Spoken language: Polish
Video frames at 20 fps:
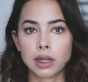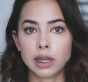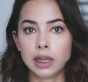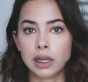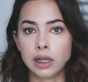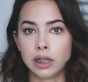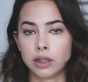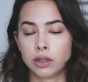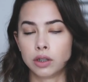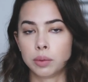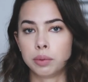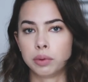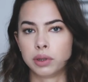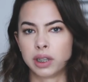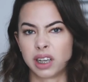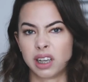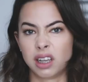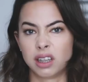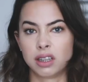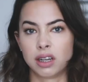I to był
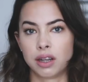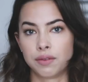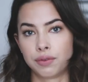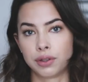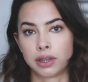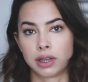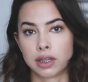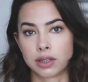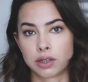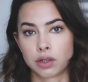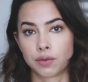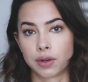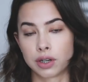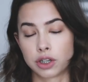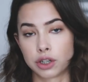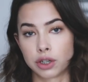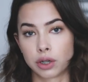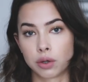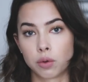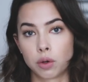taki jedna fitnessowa
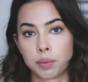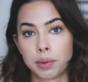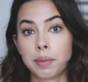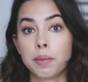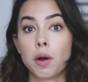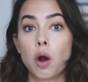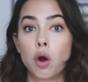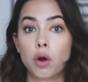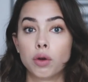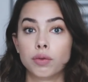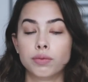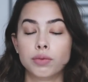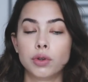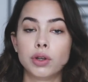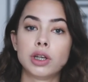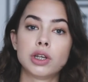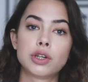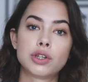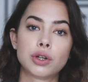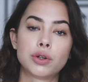rzecz, jaką robiłam. O, no
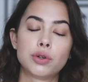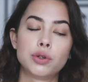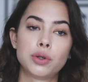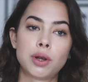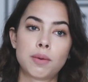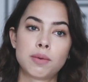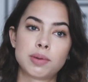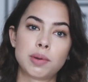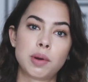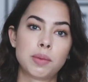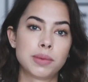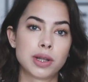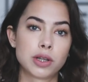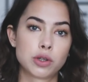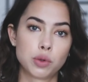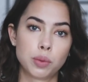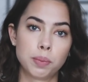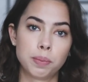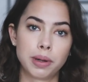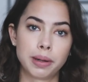i jeszcze chodziłam z mamą na
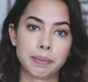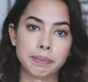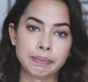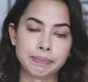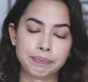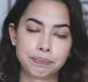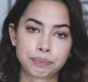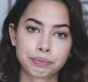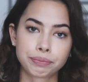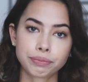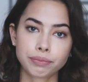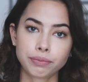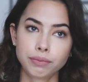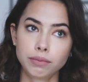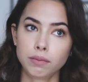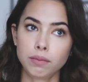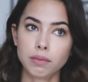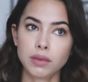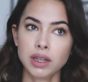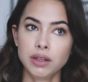zumbę
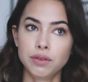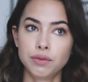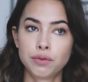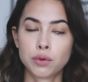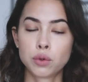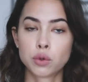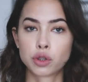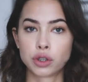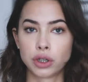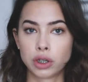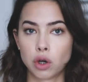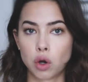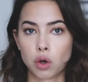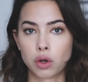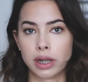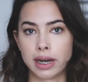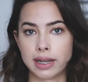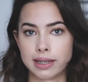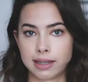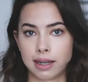w różnych
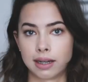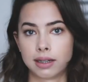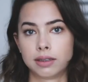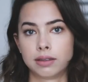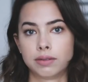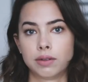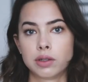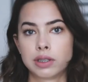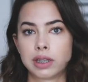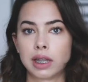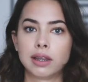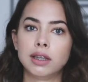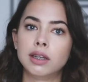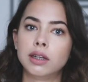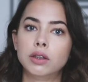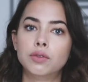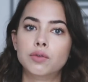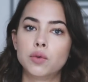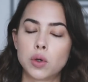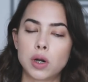okresach
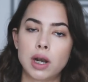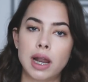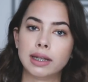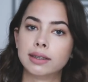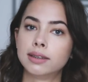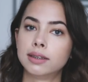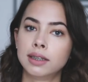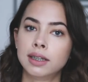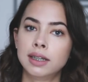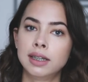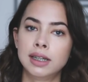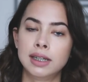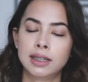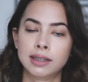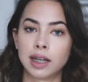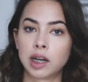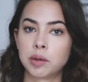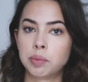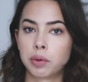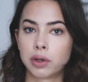ostatnich dwóch lat,
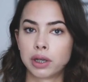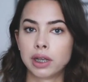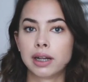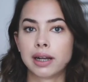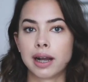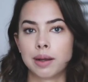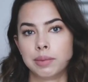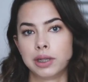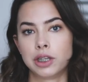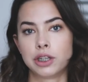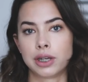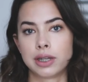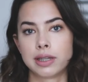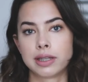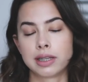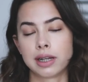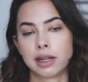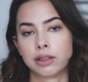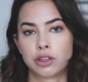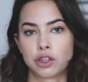tak po kilka
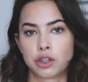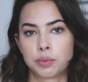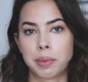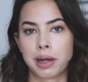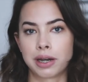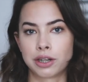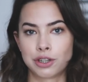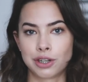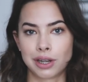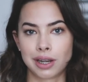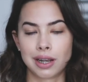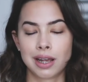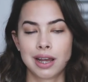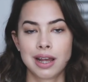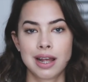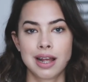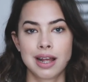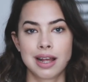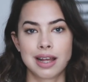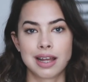miesięcy, ale też bardziej
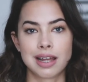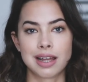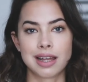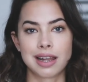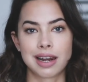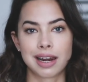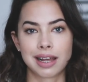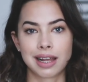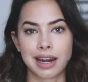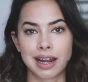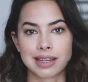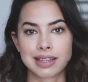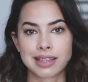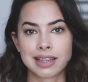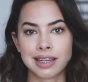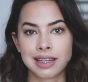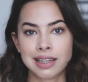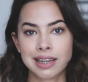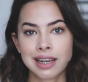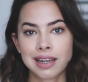e,
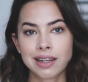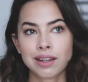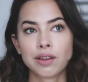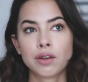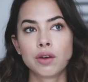rekreacyjnie.